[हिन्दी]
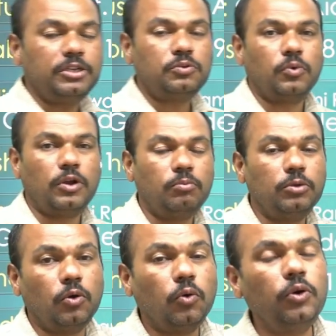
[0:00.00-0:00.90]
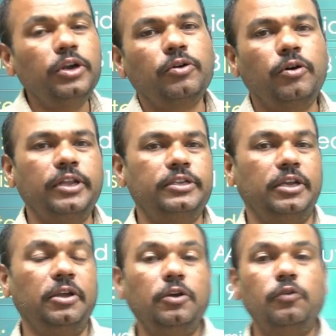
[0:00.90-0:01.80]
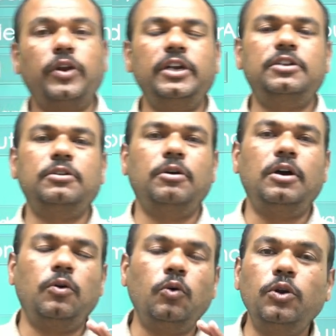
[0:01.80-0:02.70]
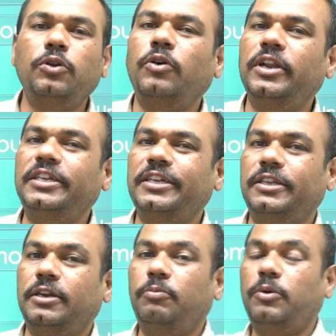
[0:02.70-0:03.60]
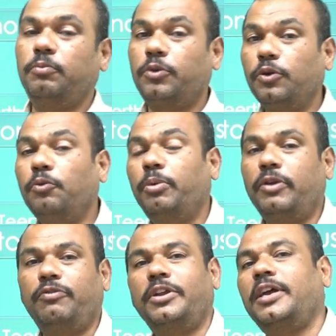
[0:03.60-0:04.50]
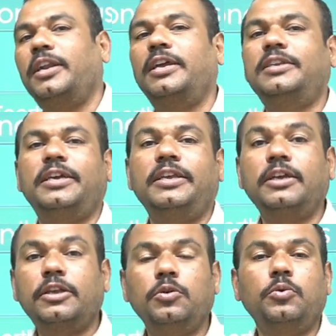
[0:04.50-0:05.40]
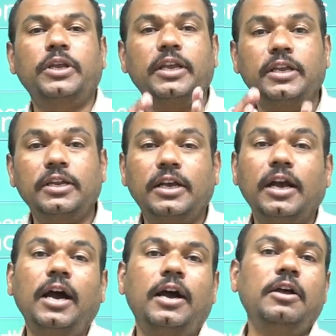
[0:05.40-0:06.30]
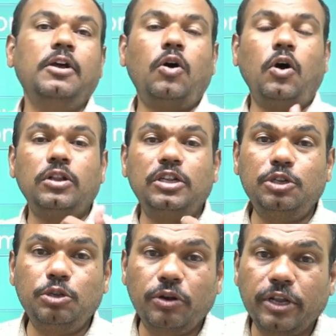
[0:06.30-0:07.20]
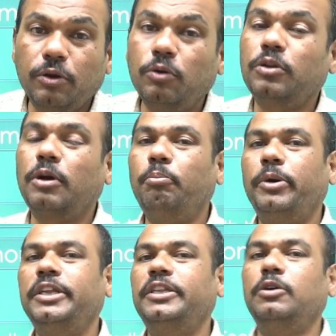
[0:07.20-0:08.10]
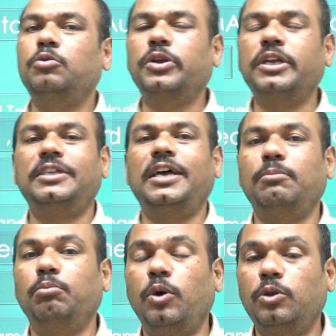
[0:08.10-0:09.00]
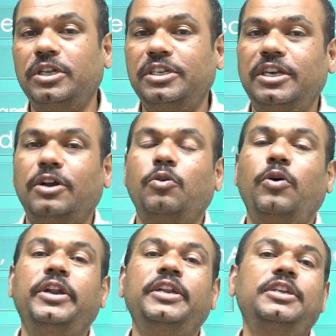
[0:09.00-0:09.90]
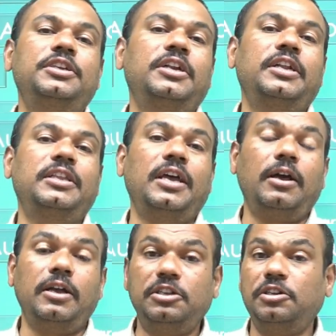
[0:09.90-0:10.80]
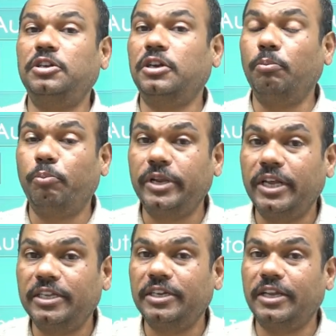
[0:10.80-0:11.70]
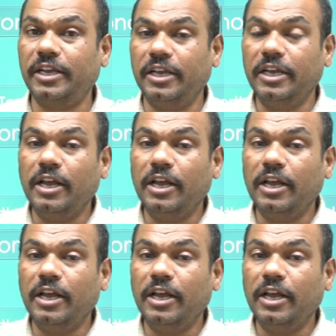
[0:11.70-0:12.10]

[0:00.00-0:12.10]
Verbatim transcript: मीन्स वन ऑफ द ओल्ड कॉलेज है फ्रेंड्स ओल्ड कॉलेज की तरफ हम क्यों प्रेफर करना चाहिए क्योंकि इनका अदर जो रिक्रूट कंपनीज है उनके साथ बहुत अच्छा कोऑर्डिनेशन रहता है अच्छे अच्छे कंपनियाज इनके